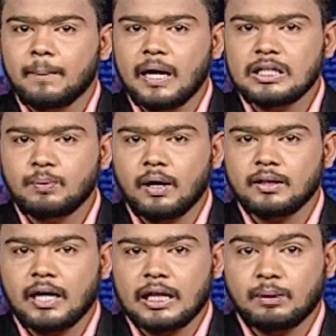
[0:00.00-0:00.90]

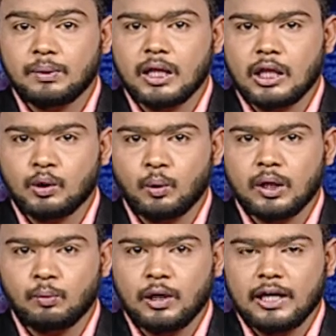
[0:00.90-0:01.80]
பேச்சுவார்த்தை நடத்துவதை
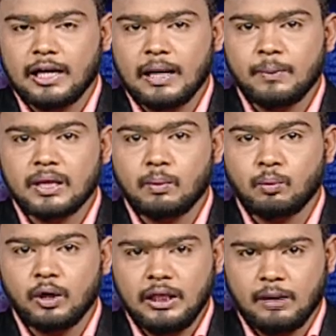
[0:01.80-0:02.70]
எதிர்நோக்கி உள்ளேன் என
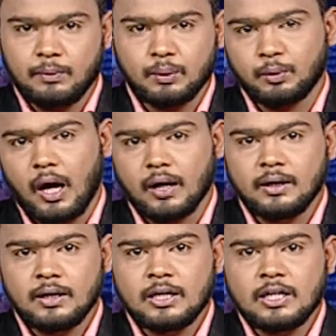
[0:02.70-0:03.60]
பிரதமர் மோடி தெரிவித்துள்ளார்
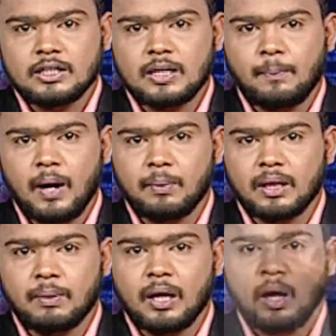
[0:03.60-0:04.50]
ஜப்பான்
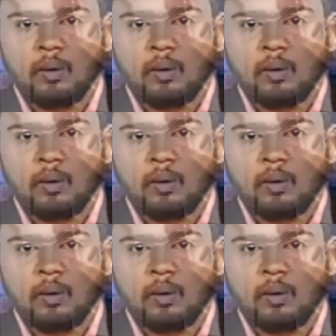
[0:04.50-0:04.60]
பிரதமர்